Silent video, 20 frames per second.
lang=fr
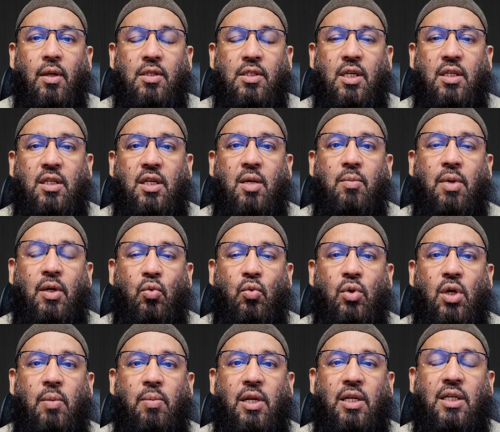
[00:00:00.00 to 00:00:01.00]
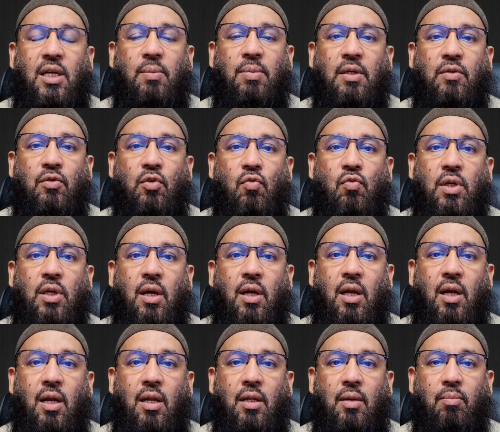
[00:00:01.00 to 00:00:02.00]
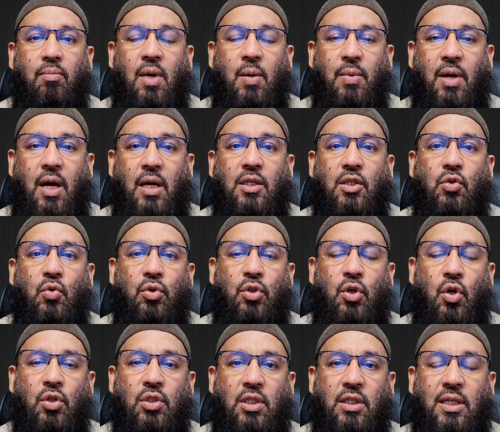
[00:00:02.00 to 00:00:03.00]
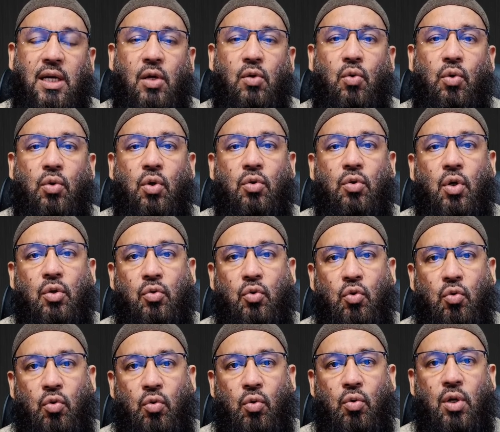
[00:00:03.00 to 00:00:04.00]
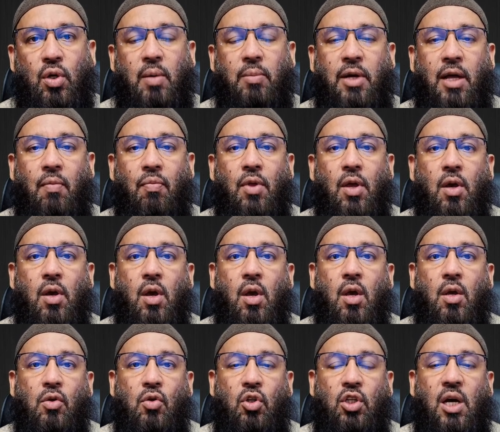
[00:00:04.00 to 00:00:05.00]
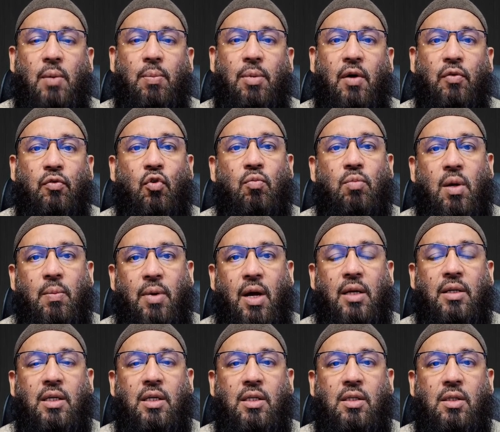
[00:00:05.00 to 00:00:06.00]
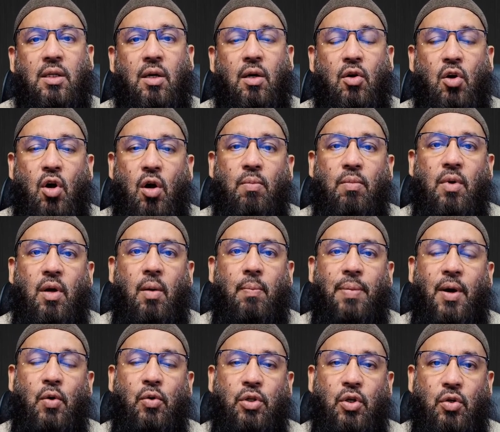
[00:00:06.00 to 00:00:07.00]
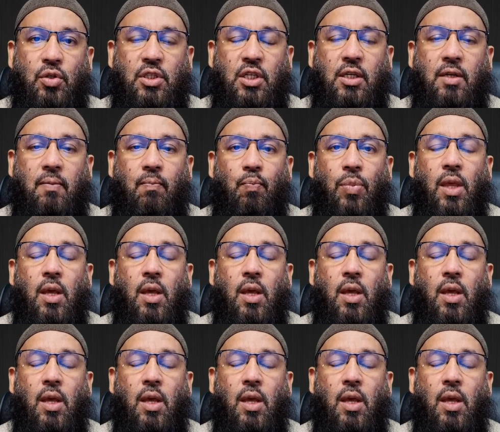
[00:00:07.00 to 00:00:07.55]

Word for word: Certains man ulama sont capables de trouver même hadith authentique, alors que d'autres ulama sont capables de trouver même hadith comme pas authentique.